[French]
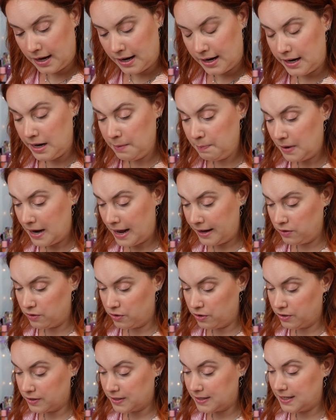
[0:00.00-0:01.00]
lip
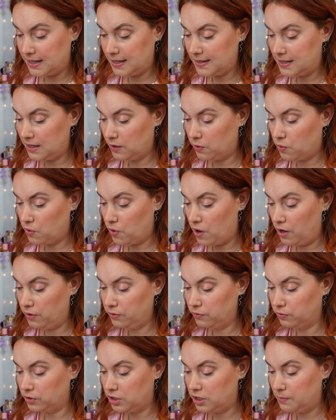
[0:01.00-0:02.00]
liner
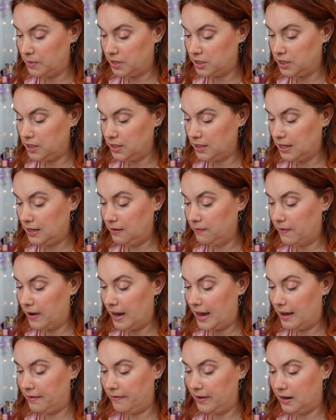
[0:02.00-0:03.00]
C01, donc j'imagine qu'il va
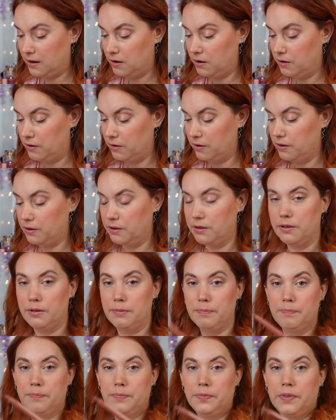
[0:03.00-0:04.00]
avec le,
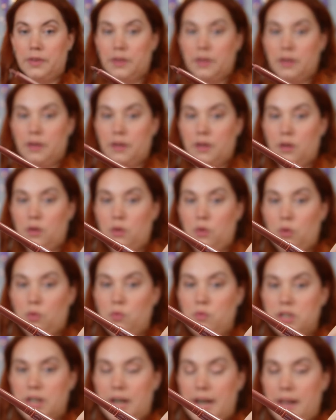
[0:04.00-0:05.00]

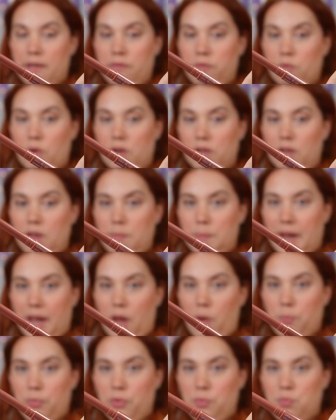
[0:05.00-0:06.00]
rouge à lèvres. Quoique, il
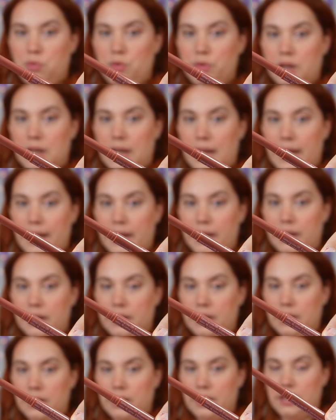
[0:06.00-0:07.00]
paraît un peu plus
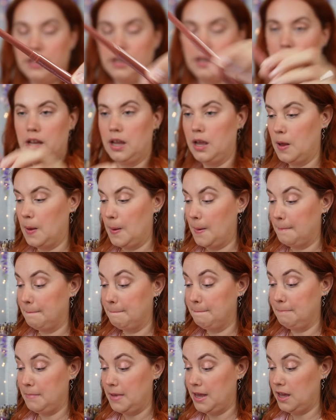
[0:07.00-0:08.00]
clair,
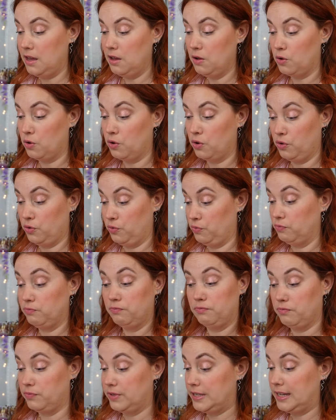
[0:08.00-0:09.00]
mais euh,
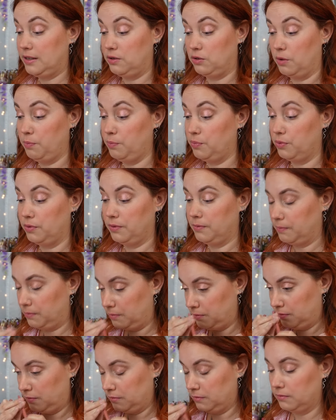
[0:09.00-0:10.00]
c'est top.
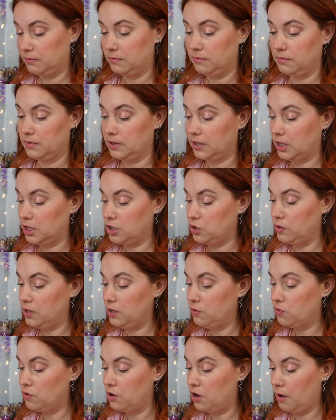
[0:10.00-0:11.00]
Très
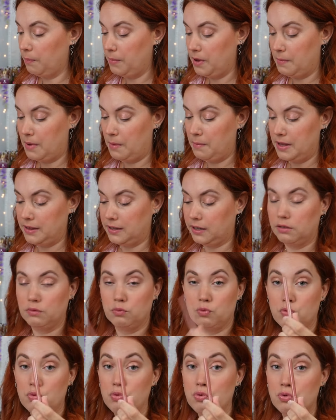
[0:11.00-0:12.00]
jolie couleur, même à mettre
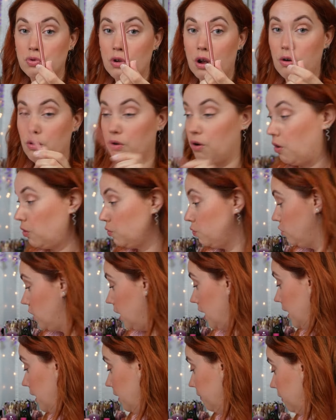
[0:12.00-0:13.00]
tout seul en rouge
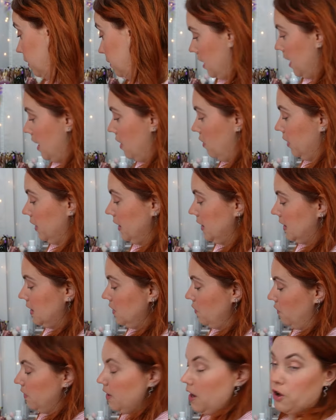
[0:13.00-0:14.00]
à lèvres. Et alors
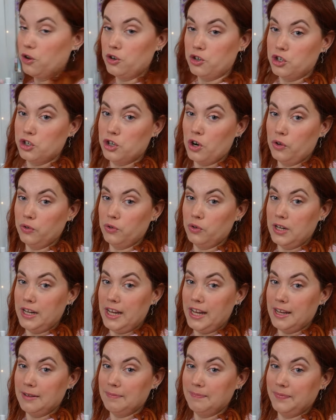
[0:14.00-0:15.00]
ici, on a un
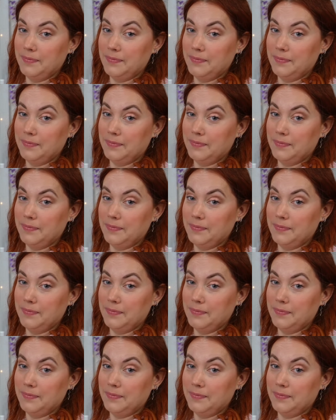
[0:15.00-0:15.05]
chandelier.